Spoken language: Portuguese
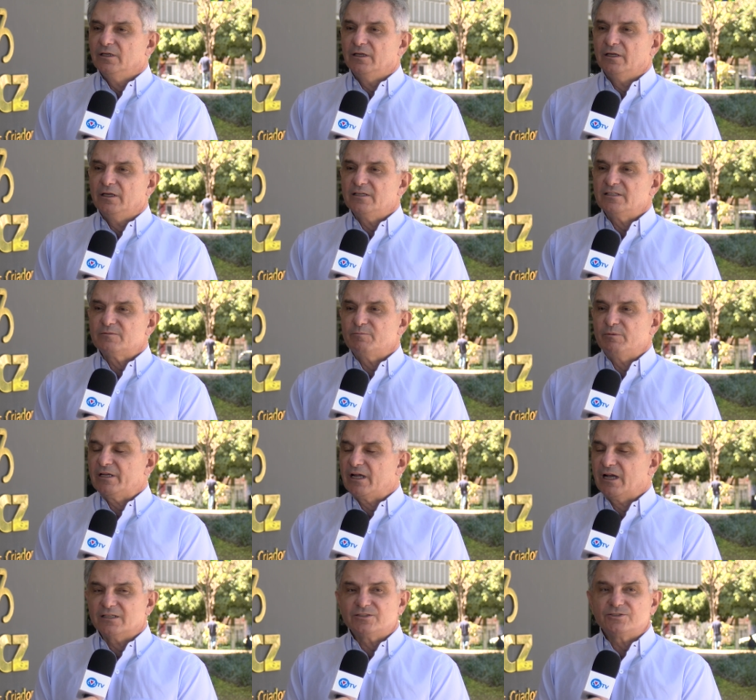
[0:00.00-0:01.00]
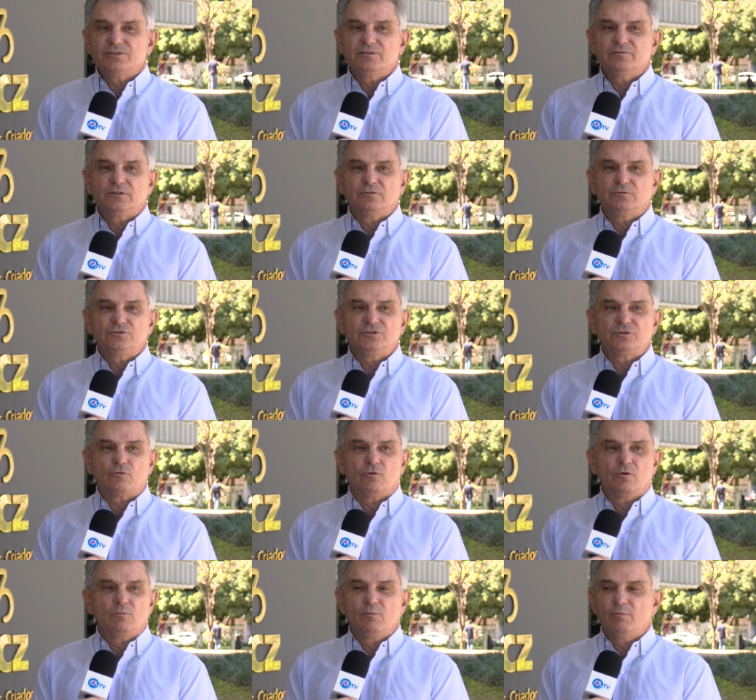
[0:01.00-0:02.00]
É, explicativa do, de
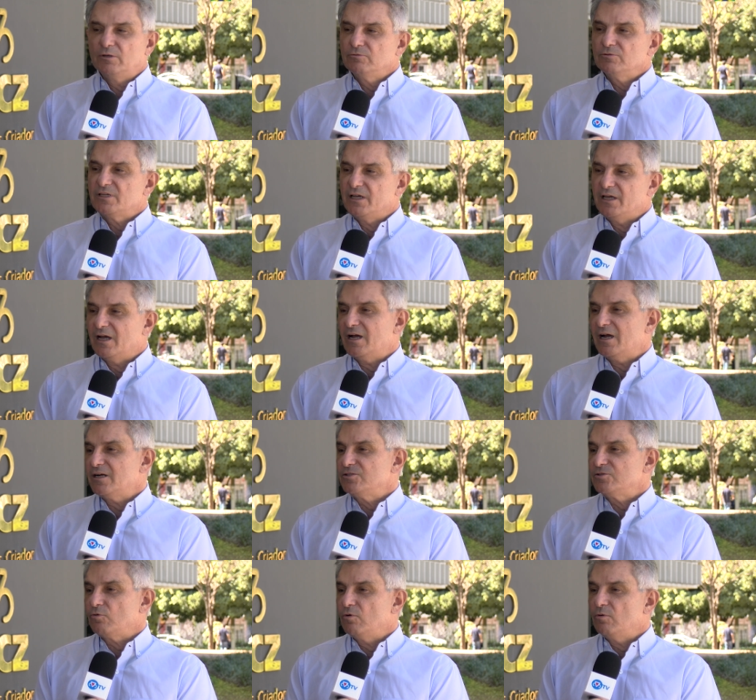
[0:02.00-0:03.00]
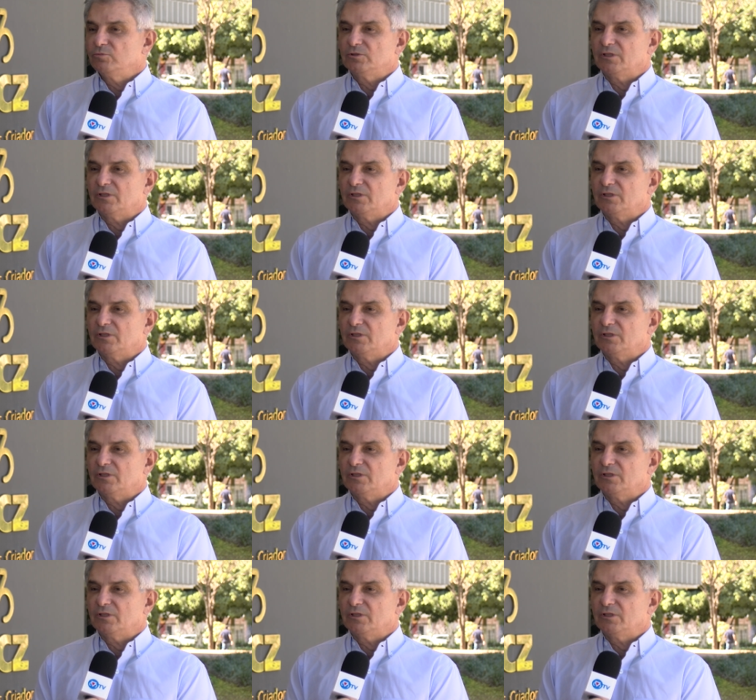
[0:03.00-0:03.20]
como manusear, de como